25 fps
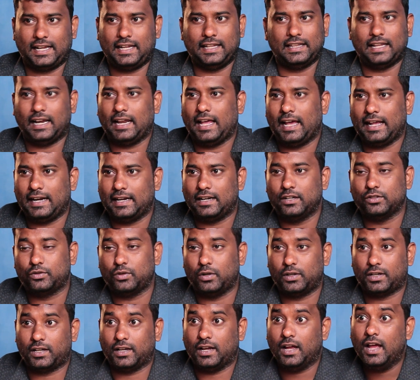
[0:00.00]
இருக்கு இதெல்லாம் ஆயிருக்குன்னு
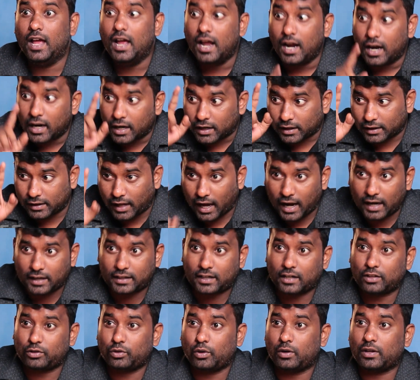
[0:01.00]
சொல்லிட்டு
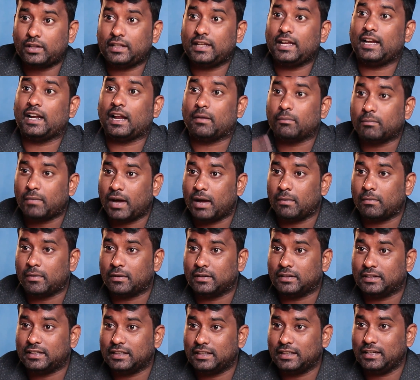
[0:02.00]
டாக்டர் சொன்னதையே நம்பாம
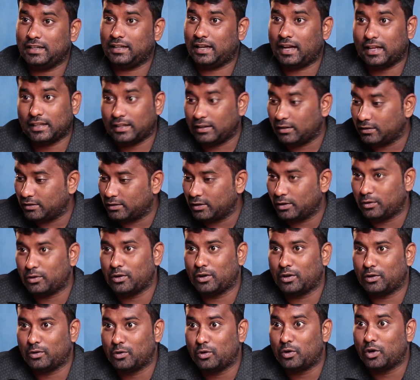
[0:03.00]
வந்து அதை வந்து
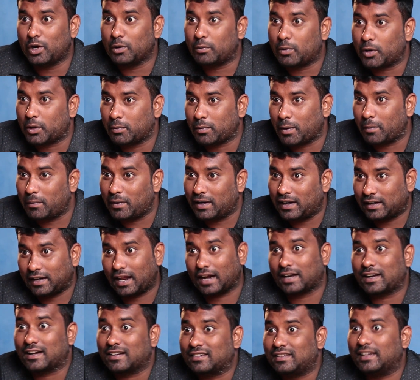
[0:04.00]
கூகுள்ல போட்டு பார்ப்பாங்க
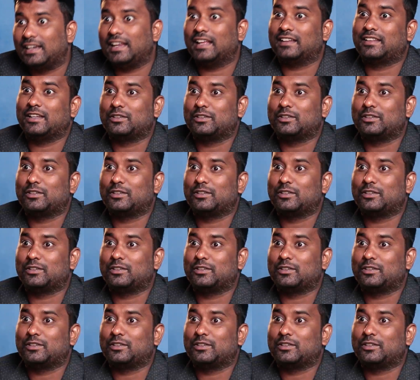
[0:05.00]
டாக்டர் சரியா